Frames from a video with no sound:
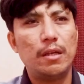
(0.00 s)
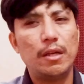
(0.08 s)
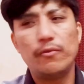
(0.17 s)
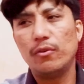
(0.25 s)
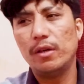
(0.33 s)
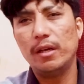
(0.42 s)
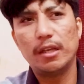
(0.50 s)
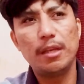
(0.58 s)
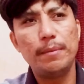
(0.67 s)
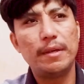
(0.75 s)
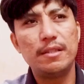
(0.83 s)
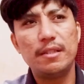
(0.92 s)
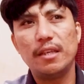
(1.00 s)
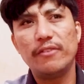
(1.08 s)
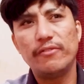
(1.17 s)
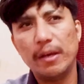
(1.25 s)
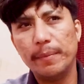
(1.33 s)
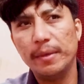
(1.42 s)
यार वो लड़की भी किसी की
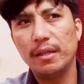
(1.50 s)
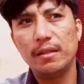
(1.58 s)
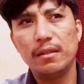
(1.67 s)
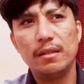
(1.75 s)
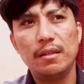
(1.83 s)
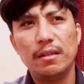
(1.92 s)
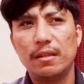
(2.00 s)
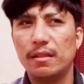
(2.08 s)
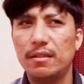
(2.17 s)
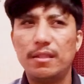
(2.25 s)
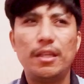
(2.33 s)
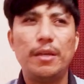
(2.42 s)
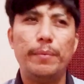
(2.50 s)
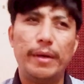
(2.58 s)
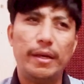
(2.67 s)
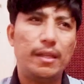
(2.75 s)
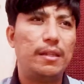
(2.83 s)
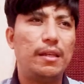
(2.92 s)
फैमिली किसी की
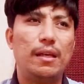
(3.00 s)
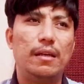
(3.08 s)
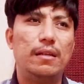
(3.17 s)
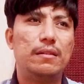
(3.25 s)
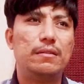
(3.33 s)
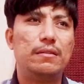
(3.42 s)
बेटी थी यार